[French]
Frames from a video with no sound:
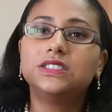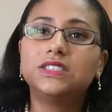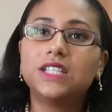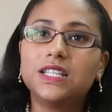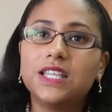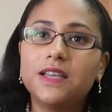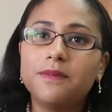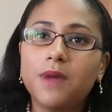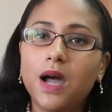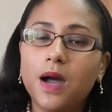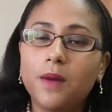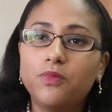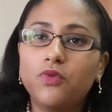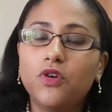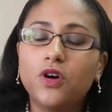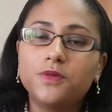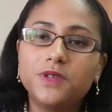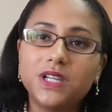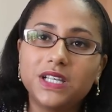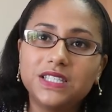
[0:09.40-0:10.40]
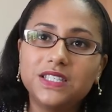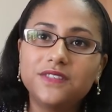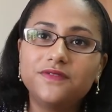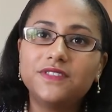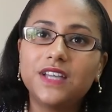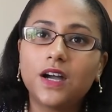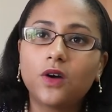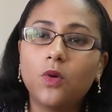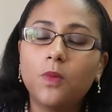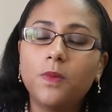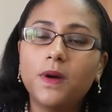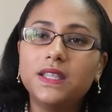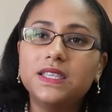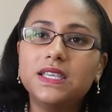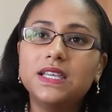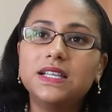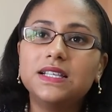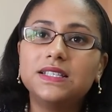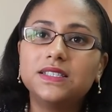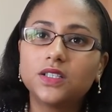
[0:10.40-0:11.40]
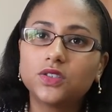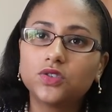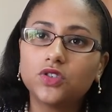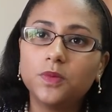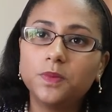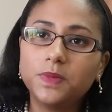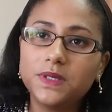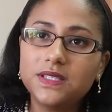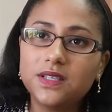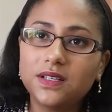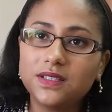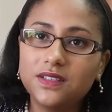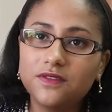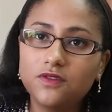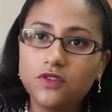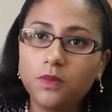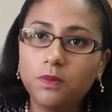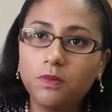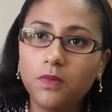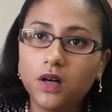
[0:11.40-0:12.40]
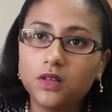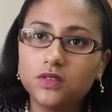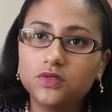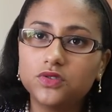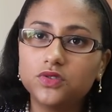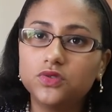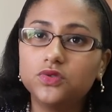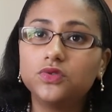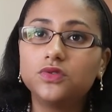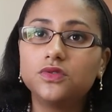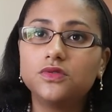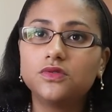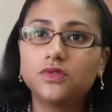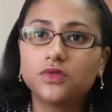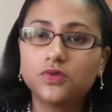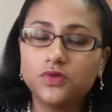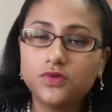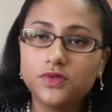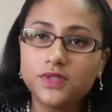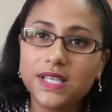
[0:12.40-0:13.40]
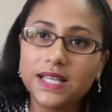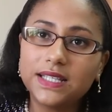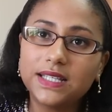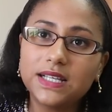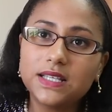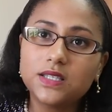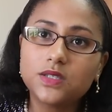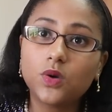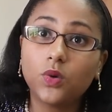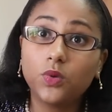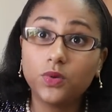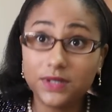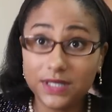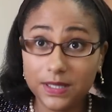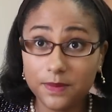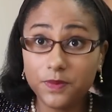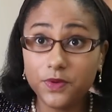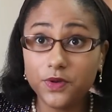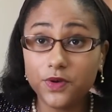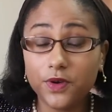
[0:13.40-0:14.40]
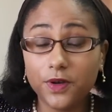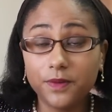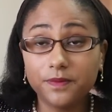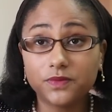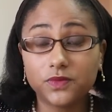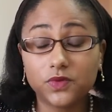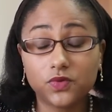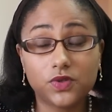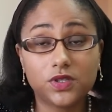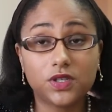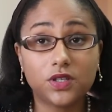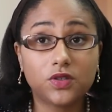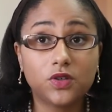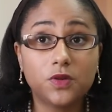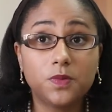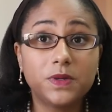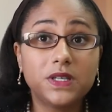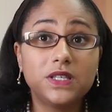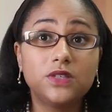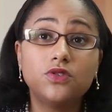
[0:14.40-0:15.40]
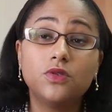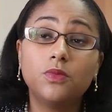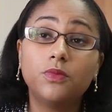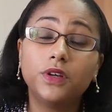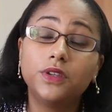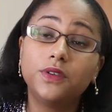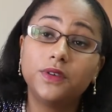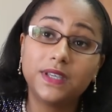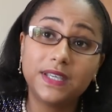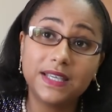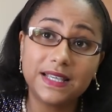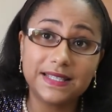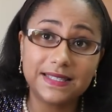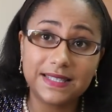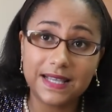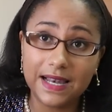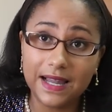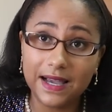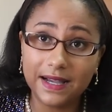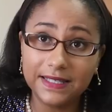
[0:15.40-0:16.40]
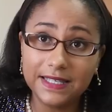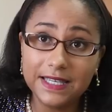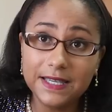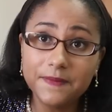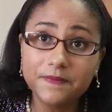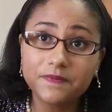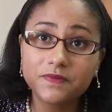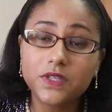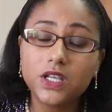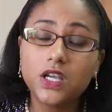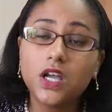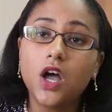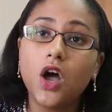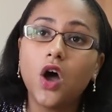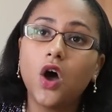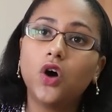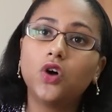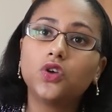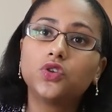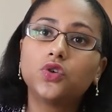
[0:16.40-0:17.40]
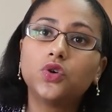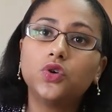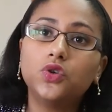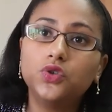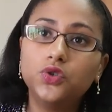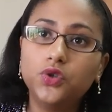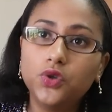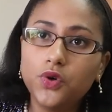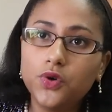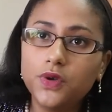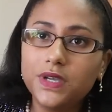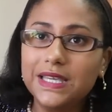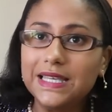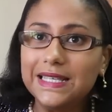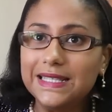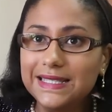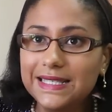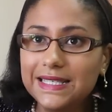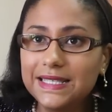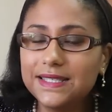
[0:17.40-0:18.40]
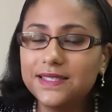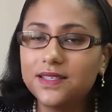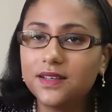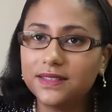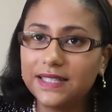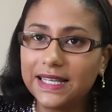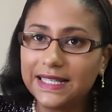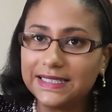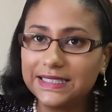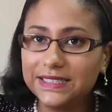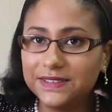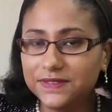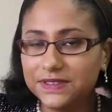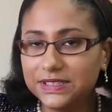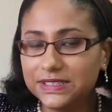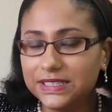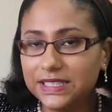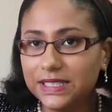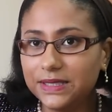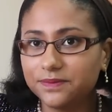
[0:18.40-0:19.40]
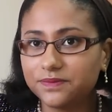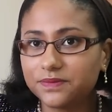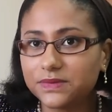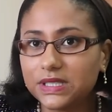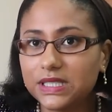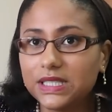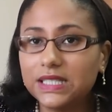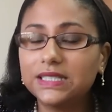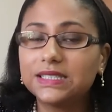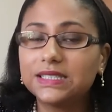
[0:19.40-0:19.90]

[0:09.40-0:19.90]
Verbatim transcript: Diadem a pour objectif d'accompagner les entreprises en développement. Nous, nous nous adressons aux TPE, aux entreprises de moins de 15 salariés, entre 2 et 10 ans d'activité et